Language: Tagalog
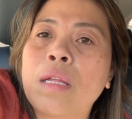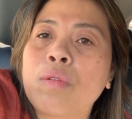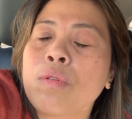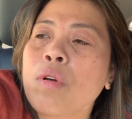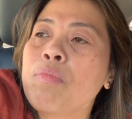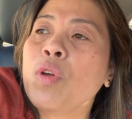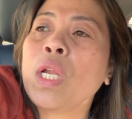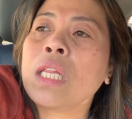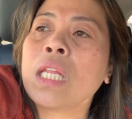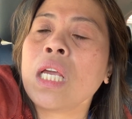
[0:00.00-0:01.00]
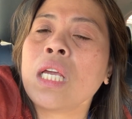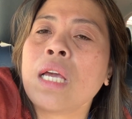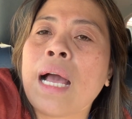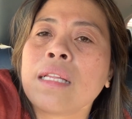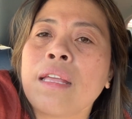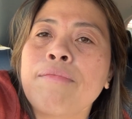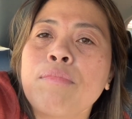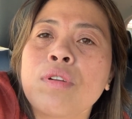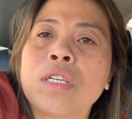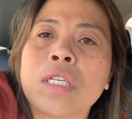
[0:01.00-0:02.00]
atong community active
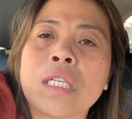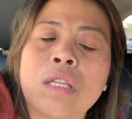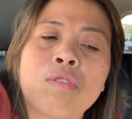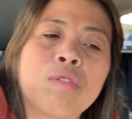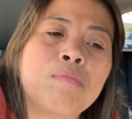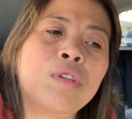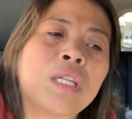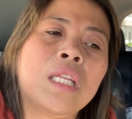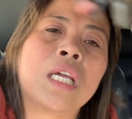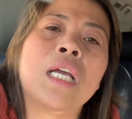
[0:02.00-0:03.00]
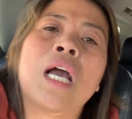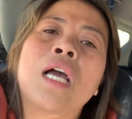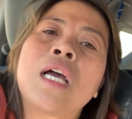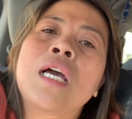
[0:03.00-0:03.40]
pod na siya sa atong community nga